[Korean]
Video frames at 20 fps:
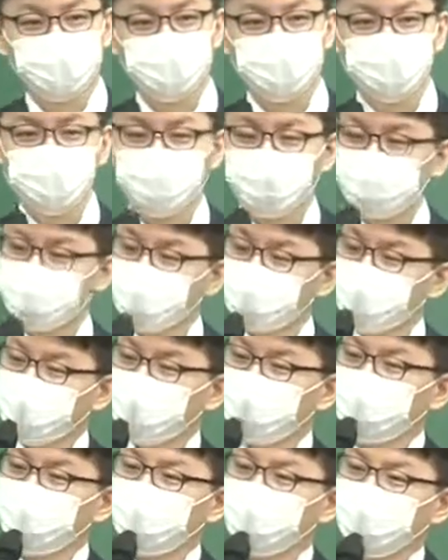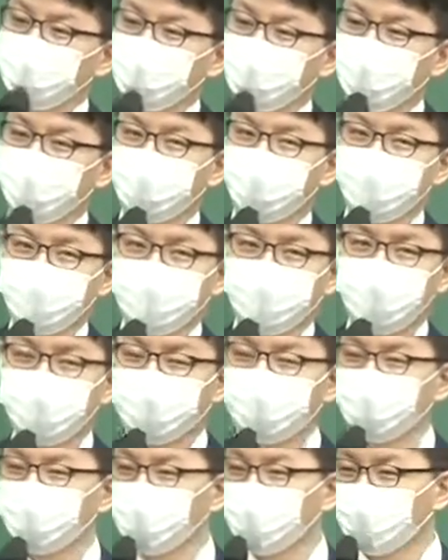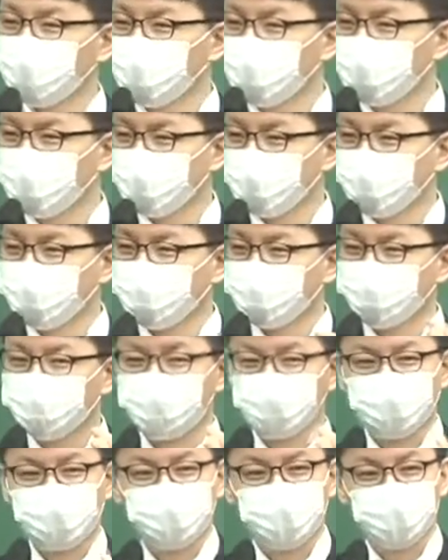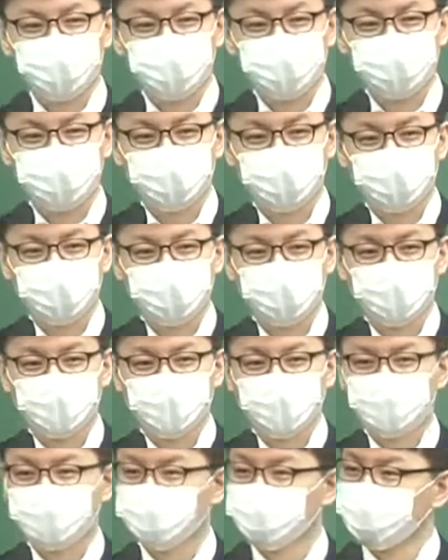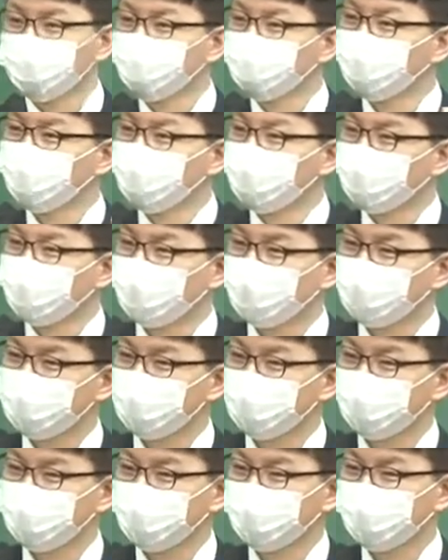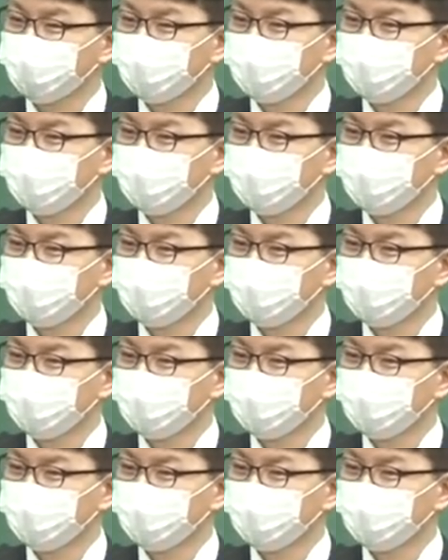인구 5천만 넘는데 거기에 내가 의견, 의견 하나 못했다고 했을 때 무슨 도움이 되겠어요?